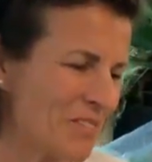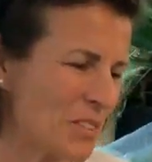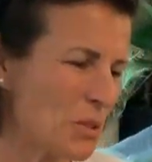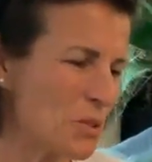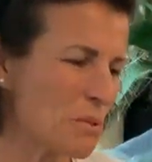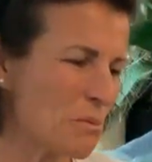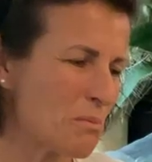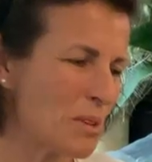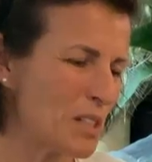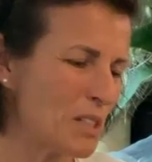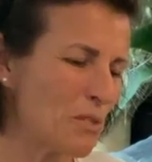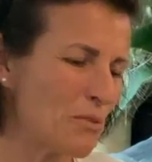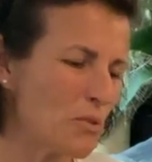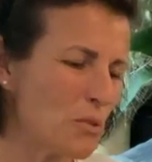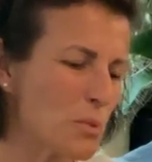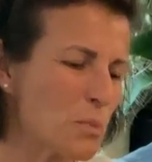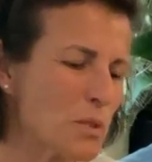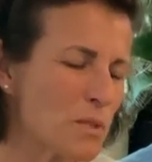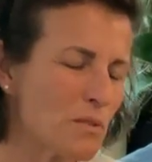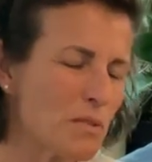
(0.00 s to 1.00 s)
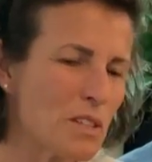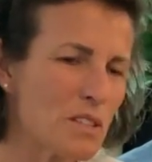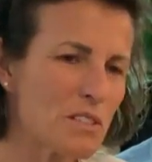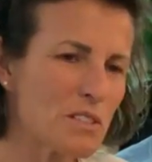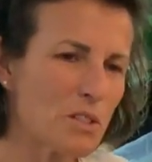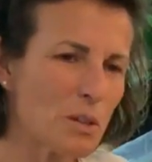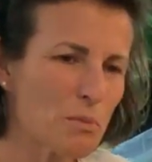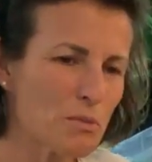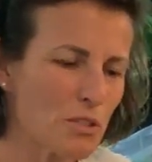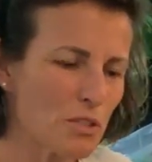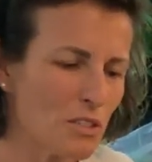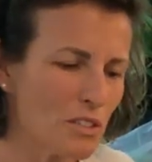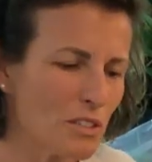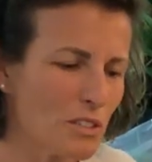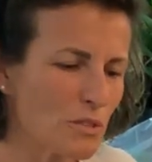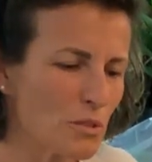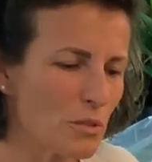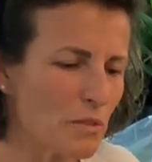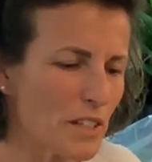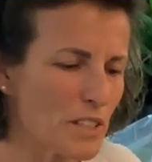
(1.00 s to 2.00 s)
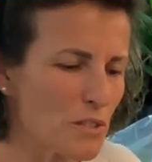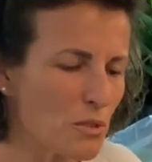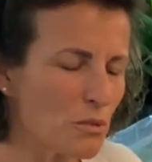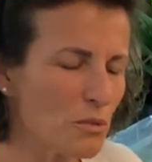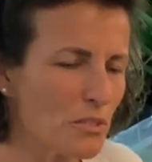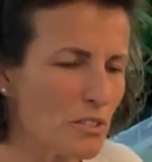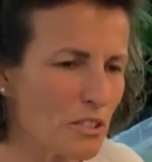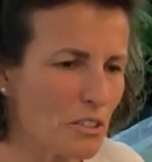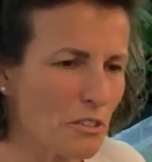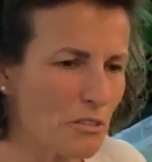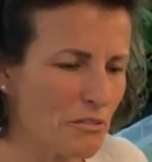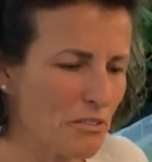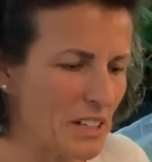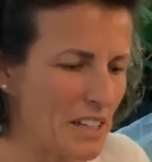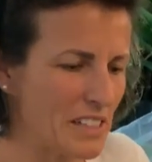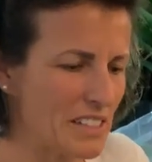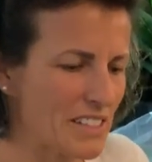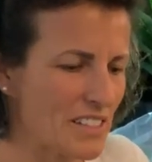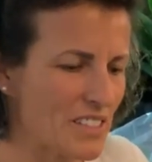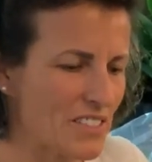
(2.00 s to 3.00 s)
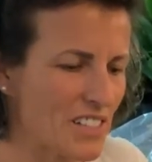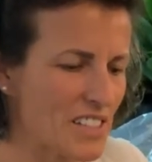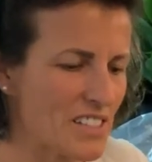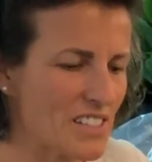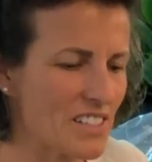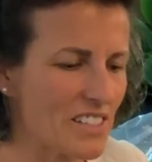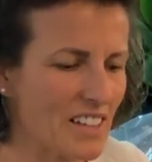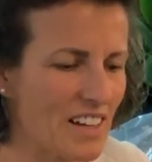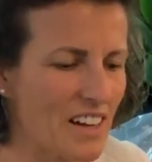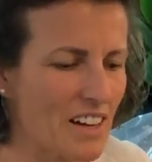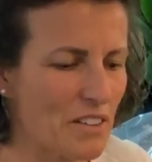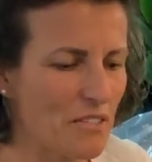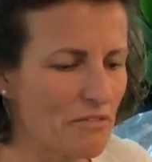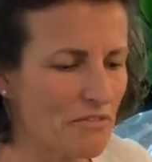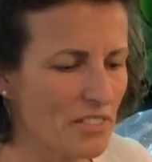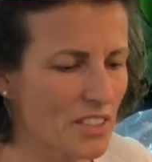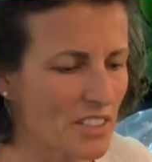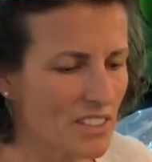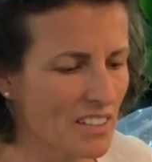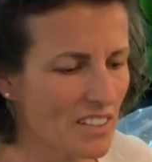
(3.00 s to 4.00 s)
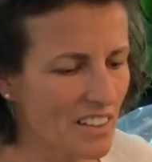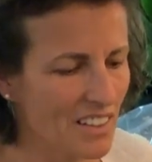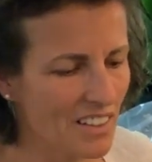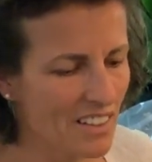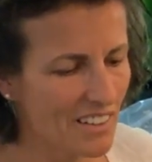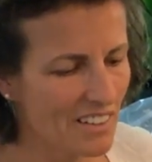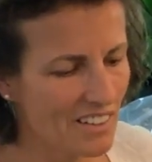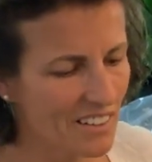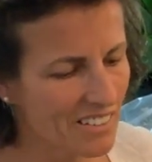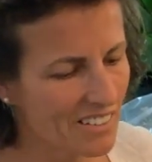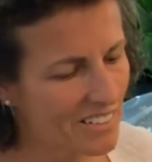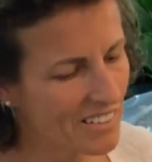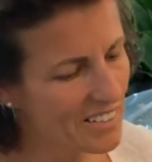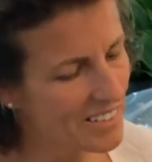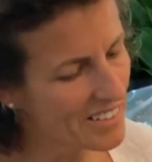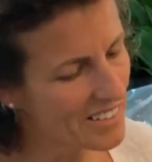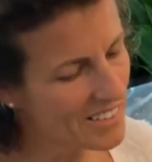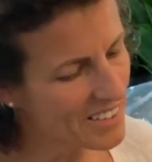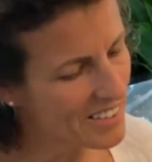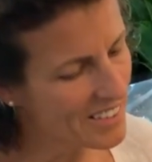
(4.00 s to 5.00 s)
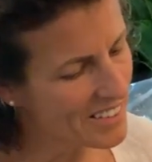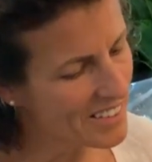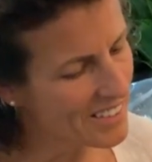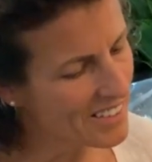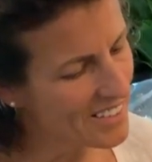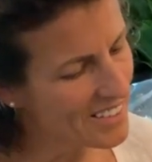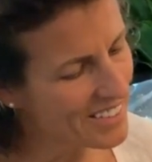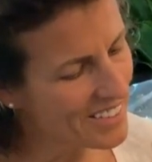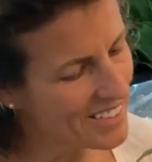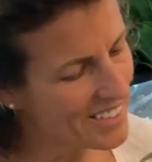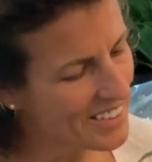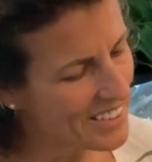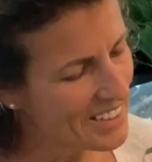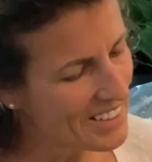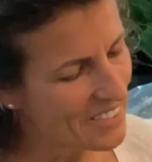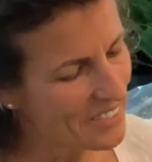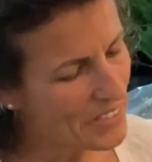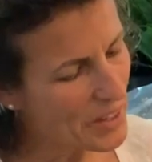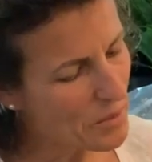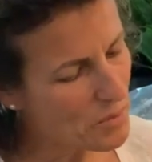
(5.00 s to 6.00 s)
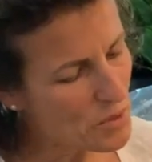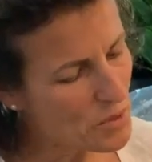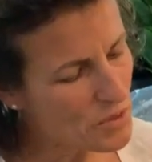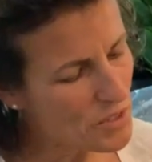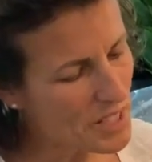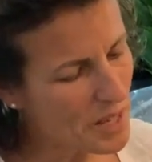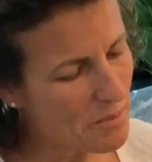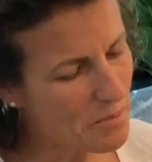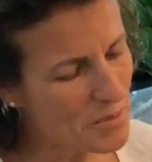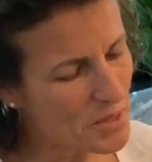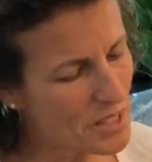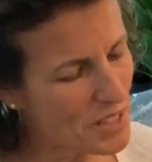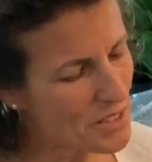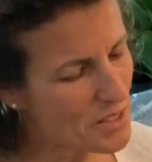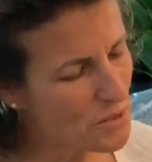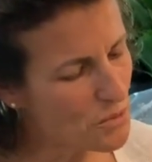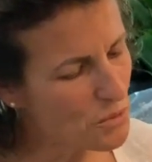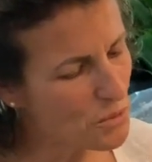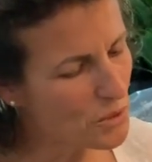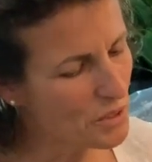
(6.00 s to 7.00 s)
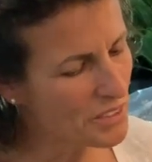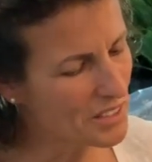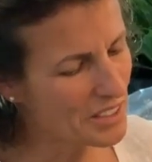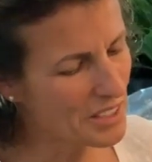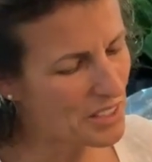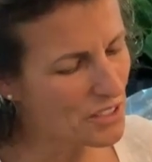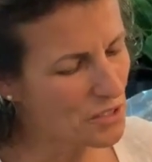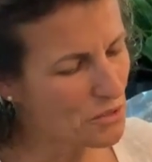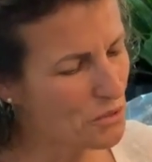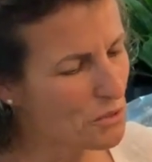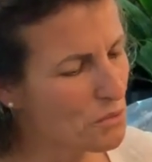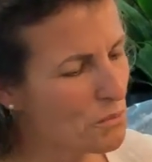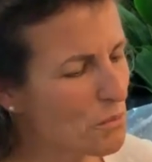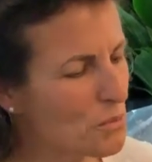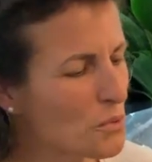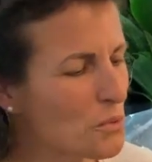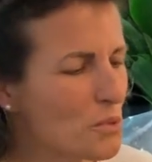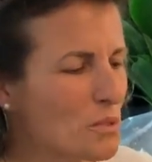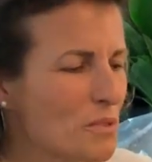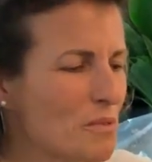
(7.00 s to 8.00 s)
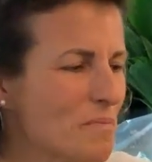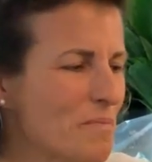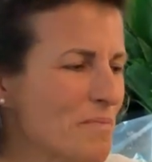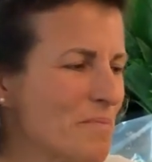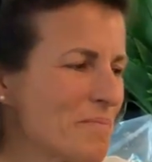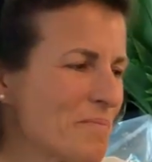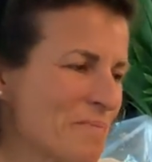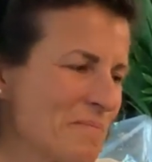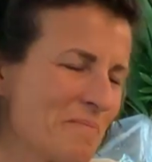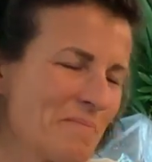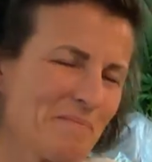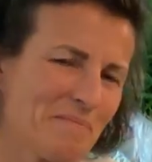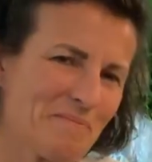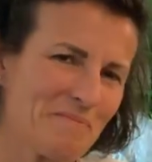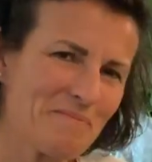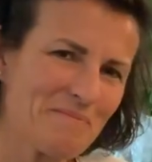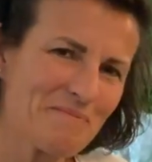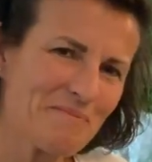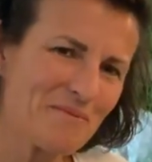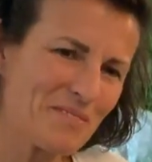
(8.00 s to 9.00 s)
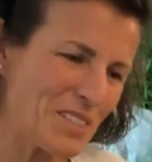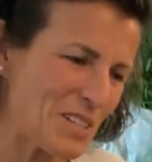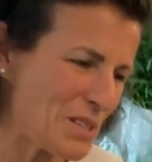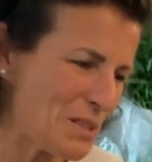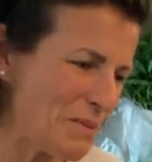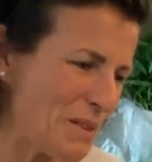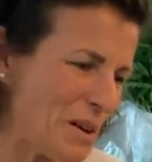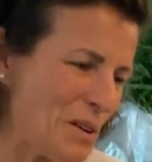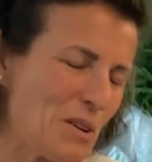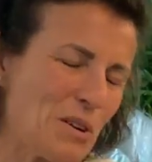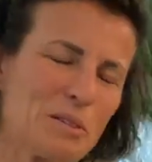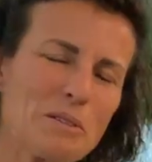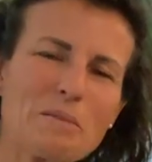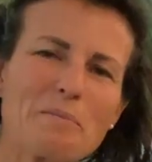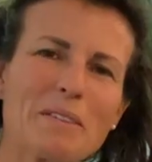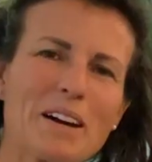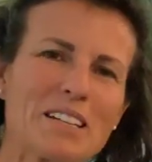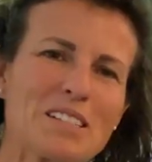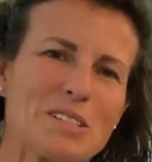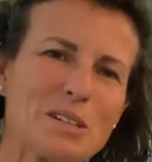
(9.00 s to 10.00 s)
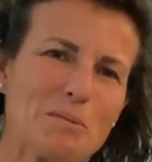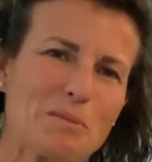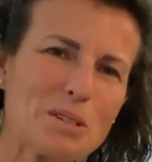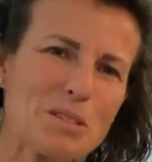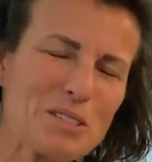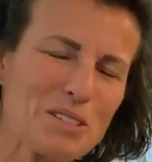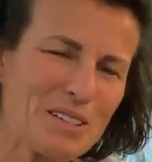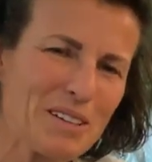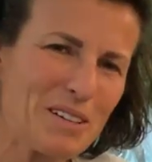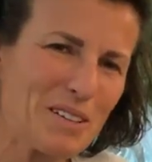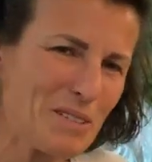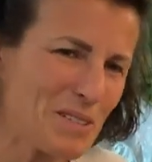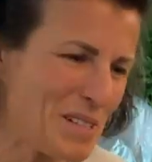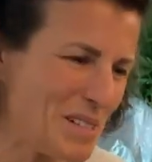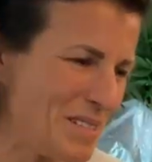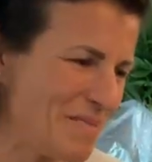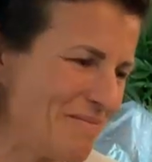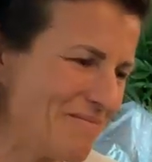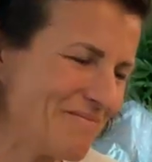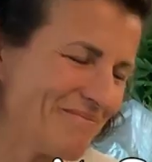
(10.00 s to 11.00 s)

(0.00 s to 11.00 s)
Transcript: Guck mal auf Obstwiesen, ob schon irgendwo was runtergefallen ist, was nicht reif wird. Und äh, beim Zusammensuchen der schönen Blüten. Das war heute mein Sommerstrauß.